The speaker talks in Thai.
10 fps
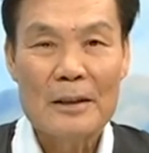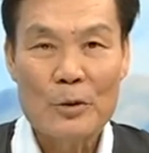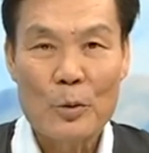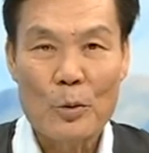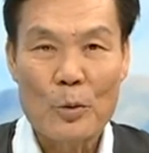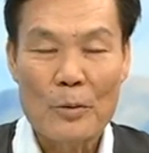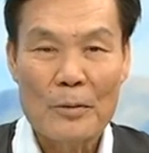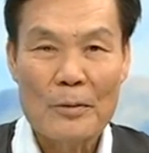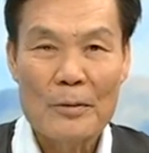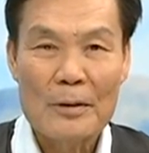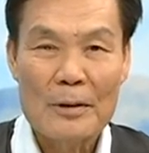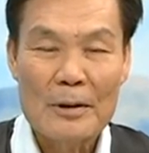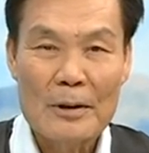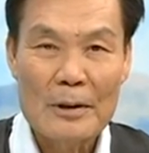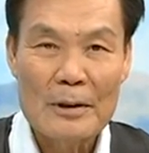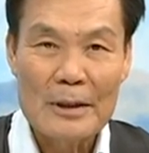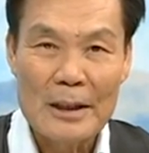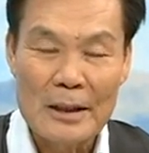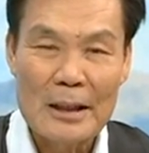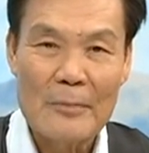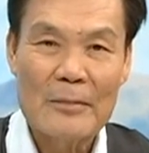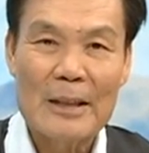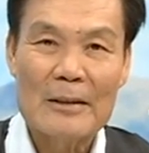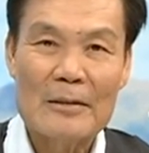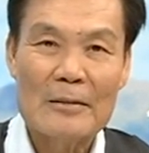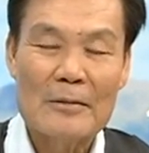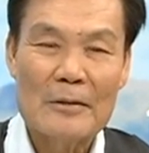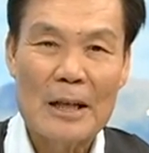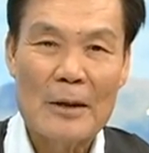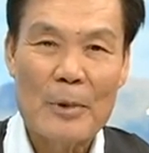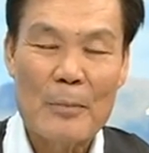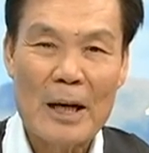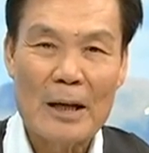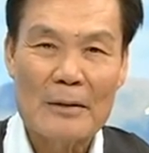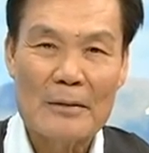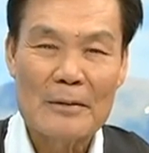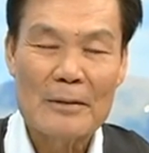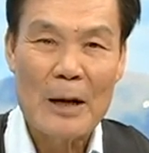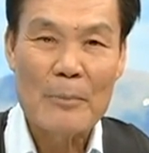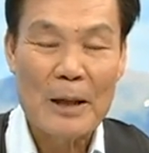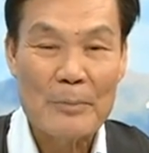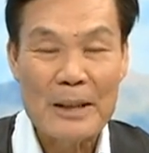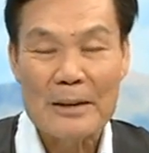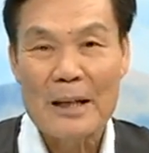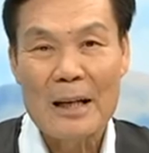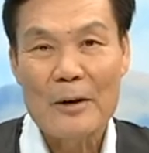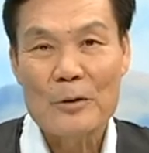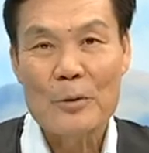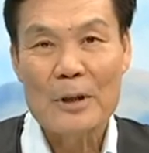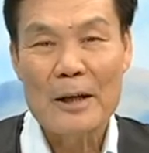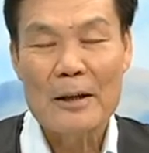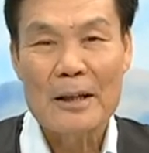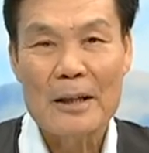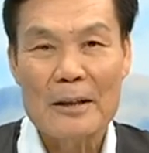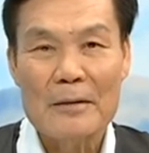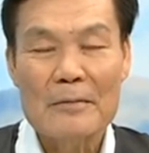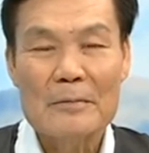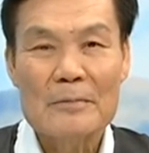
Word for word: ที่อยู่ทินเดิมเนี่ยในประมาณ 3,000 ปีที่แล้วอยู่ในเขต